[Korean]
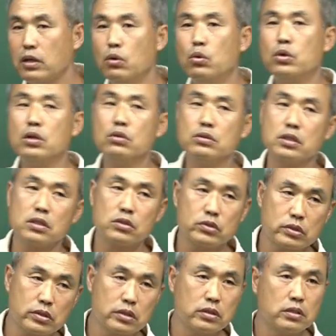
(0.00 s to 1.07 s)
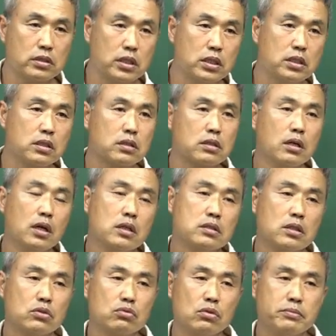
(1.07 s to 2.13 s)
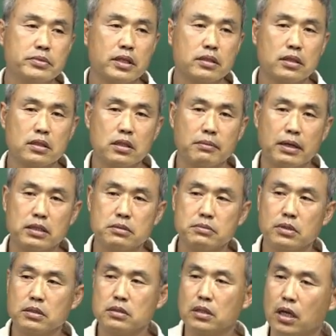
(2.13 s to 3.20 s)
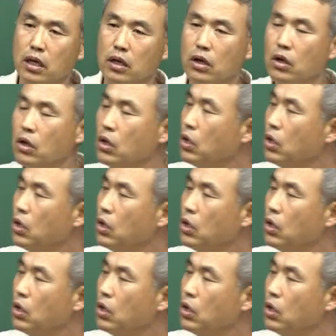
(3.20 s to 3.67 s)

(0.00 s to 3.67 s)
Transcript: 올해도 이제 그 기득 저 수험생들한테 말씀드렸는데